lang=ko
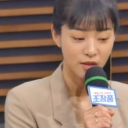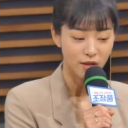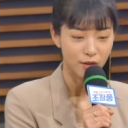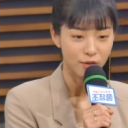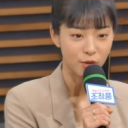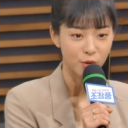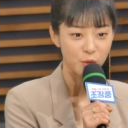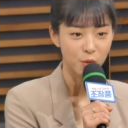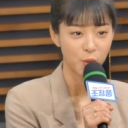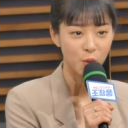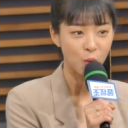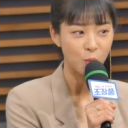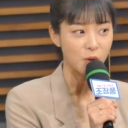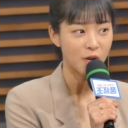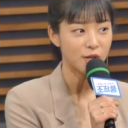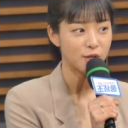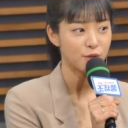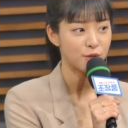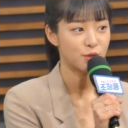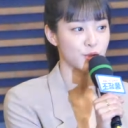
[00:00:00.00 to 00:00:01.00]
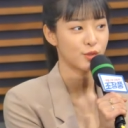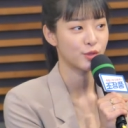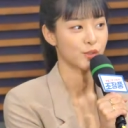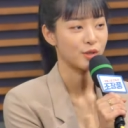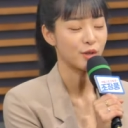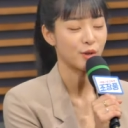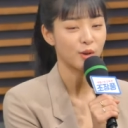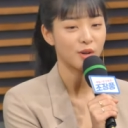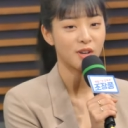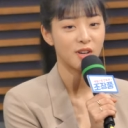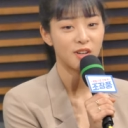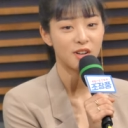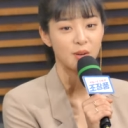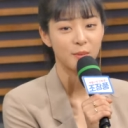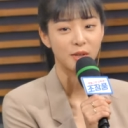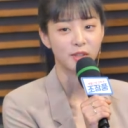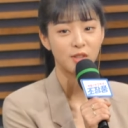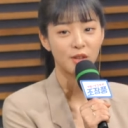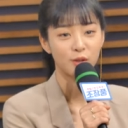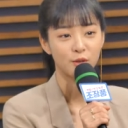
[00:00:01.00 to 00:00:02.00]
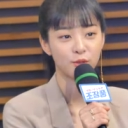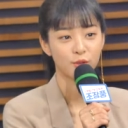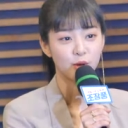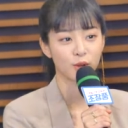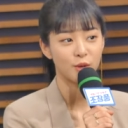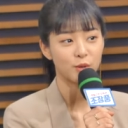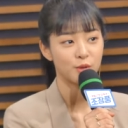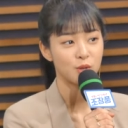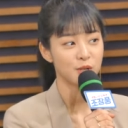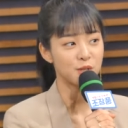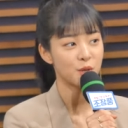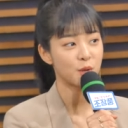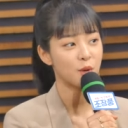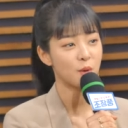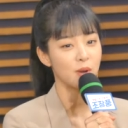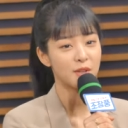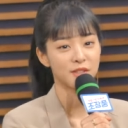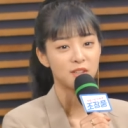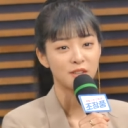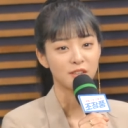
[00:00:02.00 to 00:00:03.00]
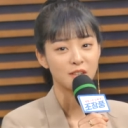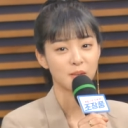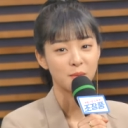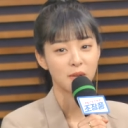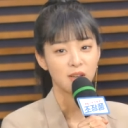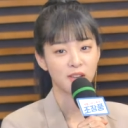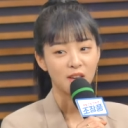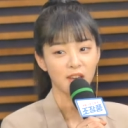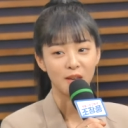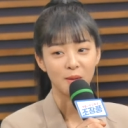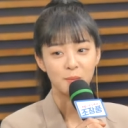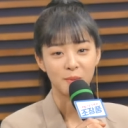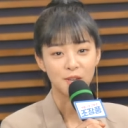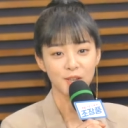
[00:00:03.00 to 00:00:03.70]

네, 저는 고말숙 역할을 맡았고요. 최서호 회장님의 개인